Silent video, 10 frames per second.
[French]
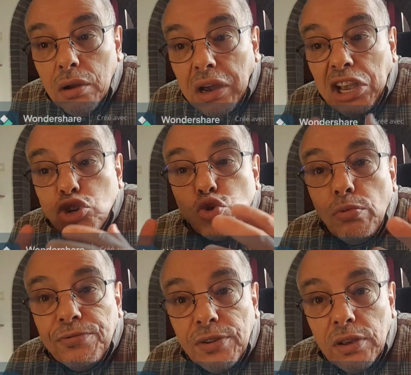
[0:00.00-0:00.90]

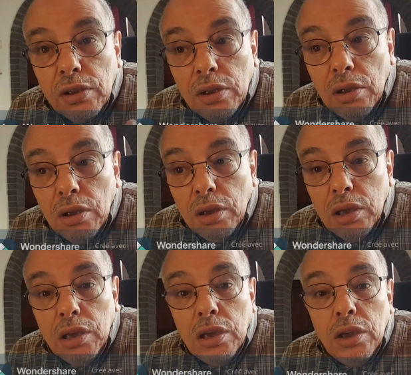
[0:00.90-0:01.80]
réchauffé
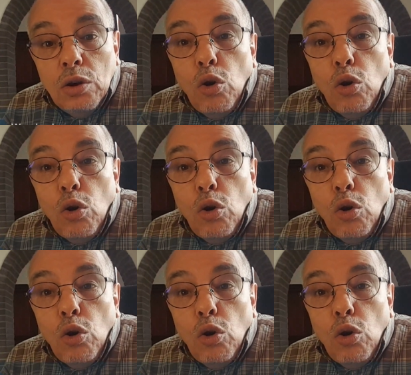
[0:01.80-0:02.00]
et